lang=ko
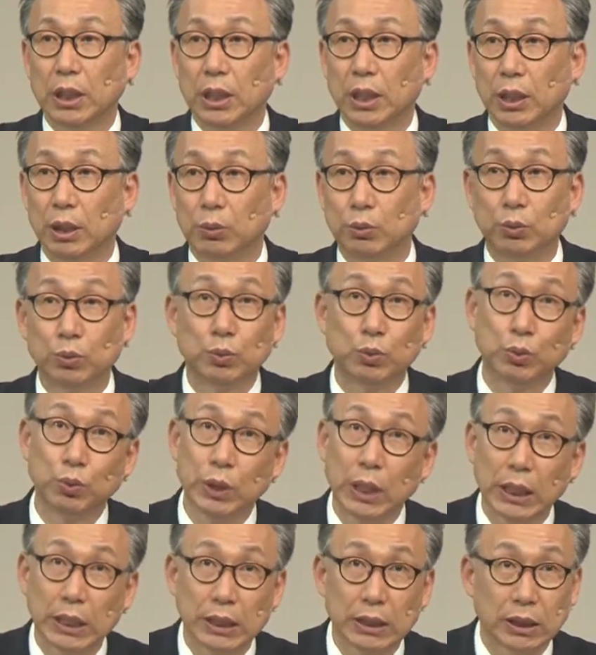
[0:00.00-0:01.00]
예,
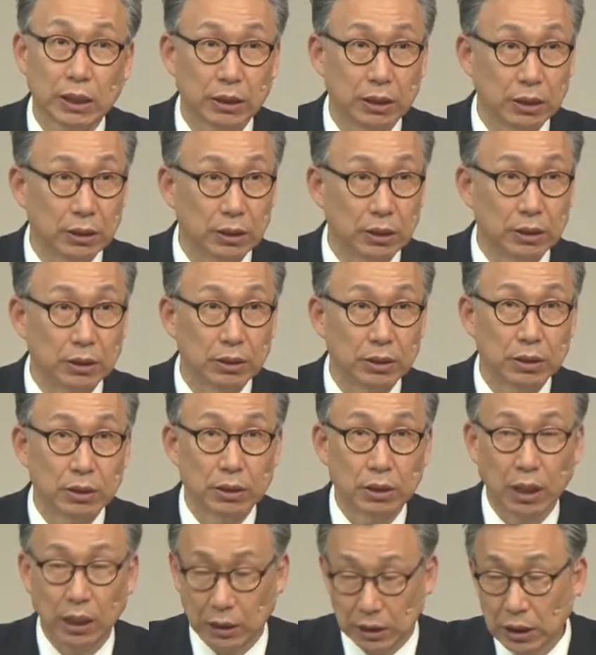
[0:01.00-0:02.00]
구약에서는
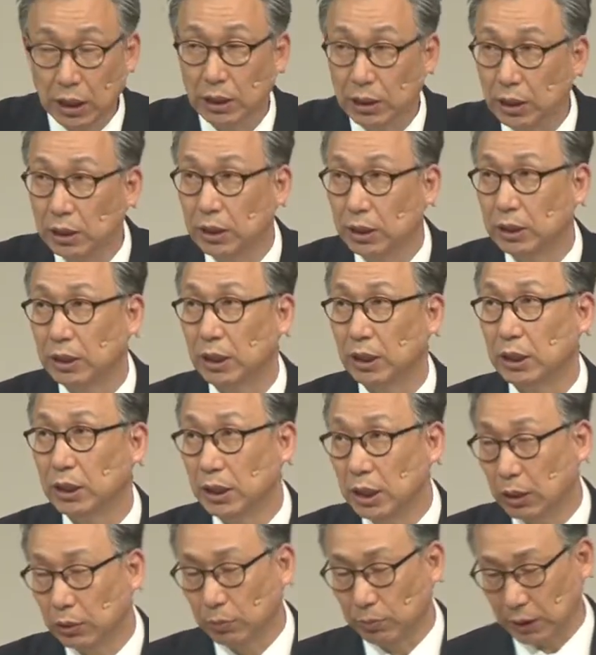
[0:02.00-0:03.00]
아니 성경 전체
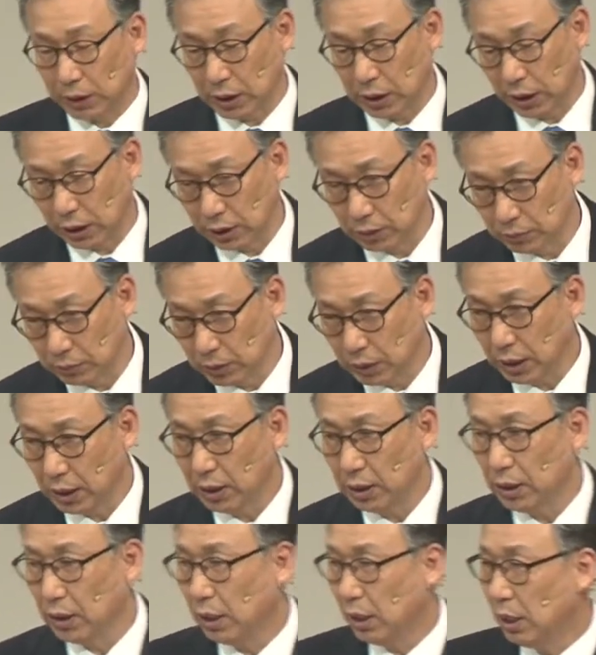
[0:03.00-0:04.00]
신약도 마찬가지입니다.
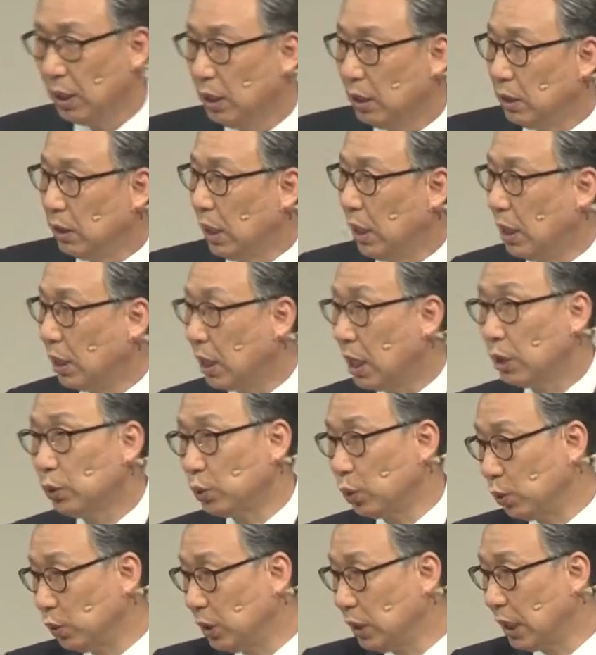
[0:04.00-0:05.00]
내가
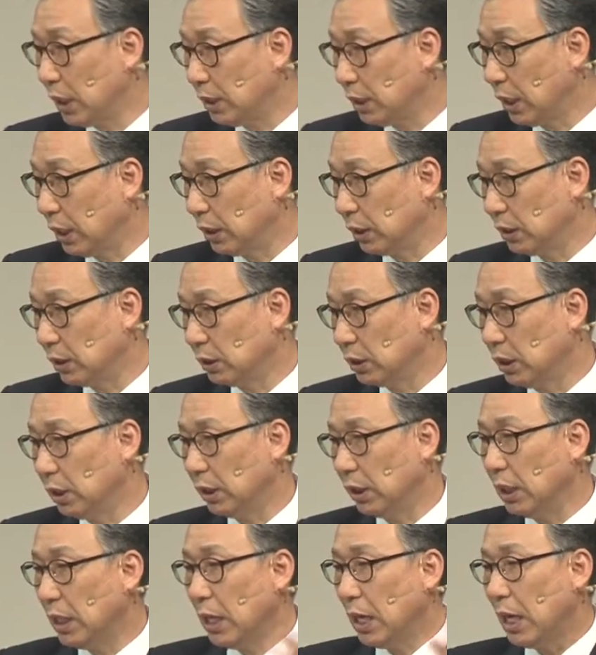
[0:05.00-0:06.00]
존재한다는
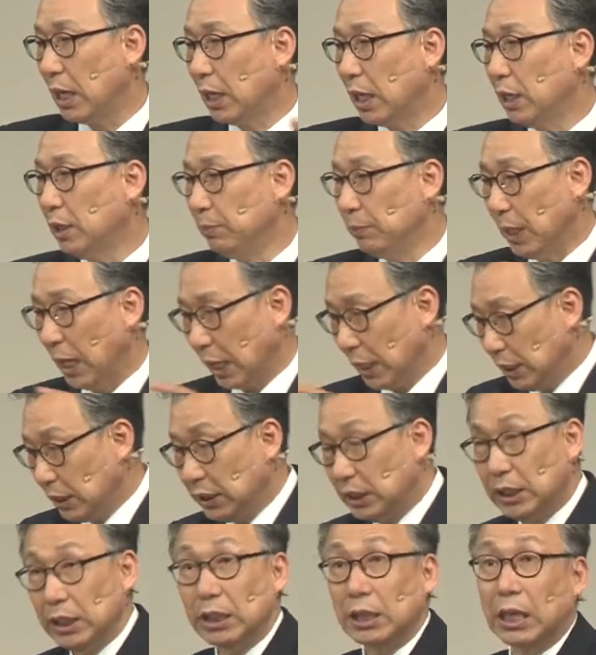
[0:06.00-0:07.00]
것은 하나님 나를
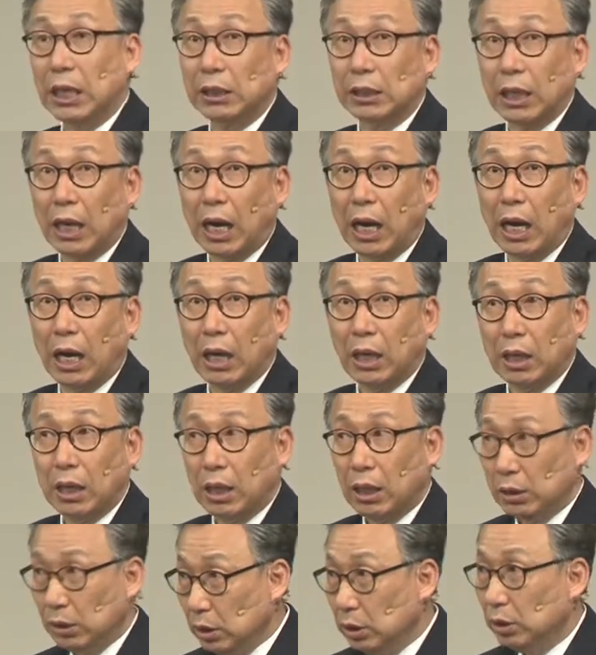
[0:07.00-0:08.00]
기억한다는
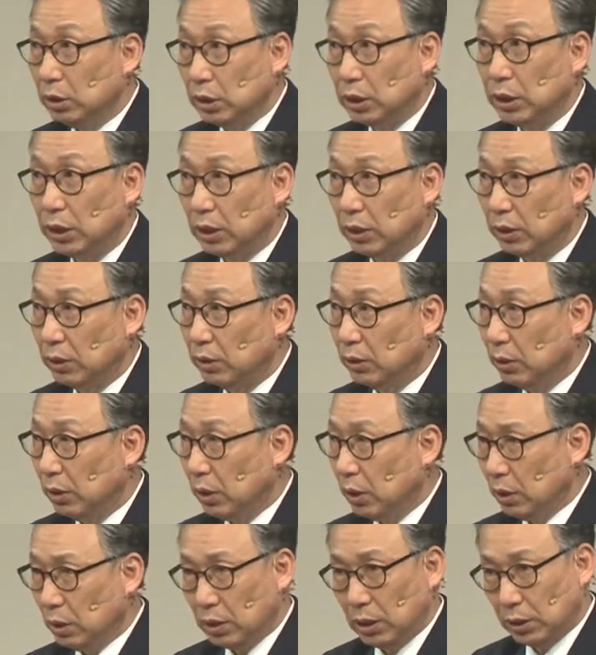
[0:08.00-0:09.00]
뜻이에요.
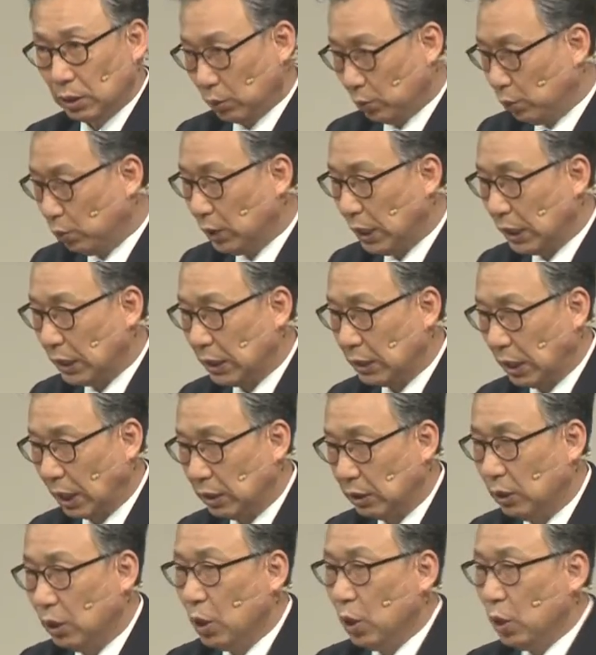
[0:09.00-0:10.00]
그래서 구약의 단어